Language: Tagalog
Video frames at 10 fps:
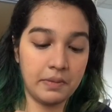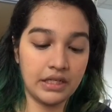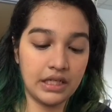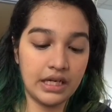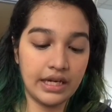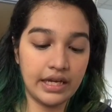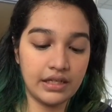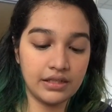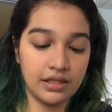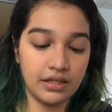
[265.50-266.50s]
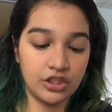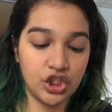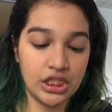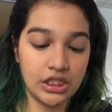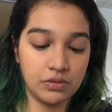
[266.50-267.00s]
pag naglagay ka sa
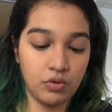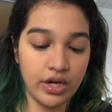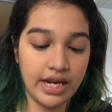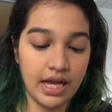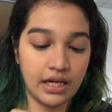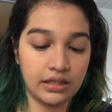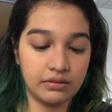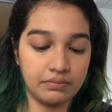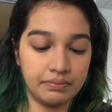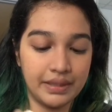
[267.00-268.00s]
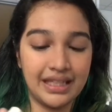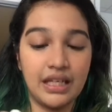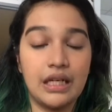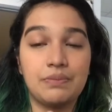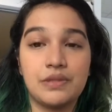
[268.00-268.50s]
cheeks mo, kailangan pati
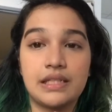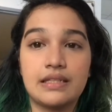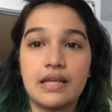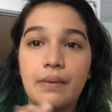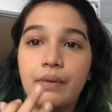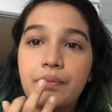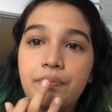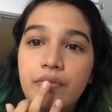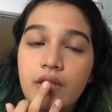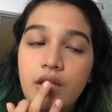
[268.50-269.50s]
lips kasama.